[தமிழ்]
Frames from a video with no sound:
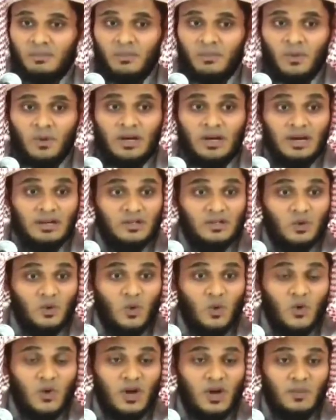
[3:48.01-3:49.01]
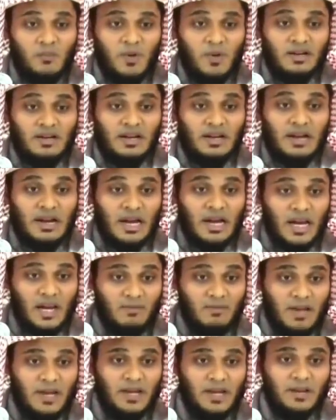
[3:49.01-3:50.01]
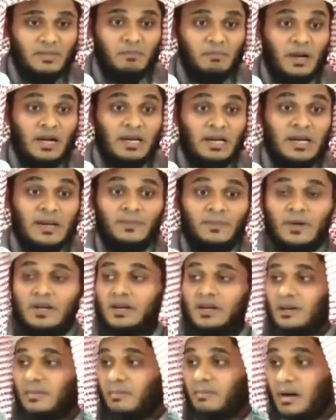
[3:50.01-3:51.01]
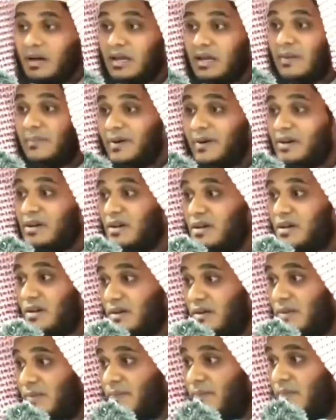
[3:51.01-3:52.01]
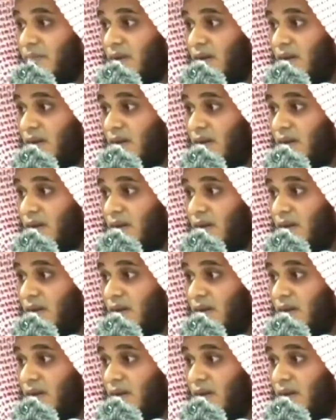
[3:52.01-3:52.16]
இப்போ கற்றுக் கொடுக்கப்பட்ட கல்வி மறைக்கப்பட்டு மறைக்கப்பட்டு இருக்கிறது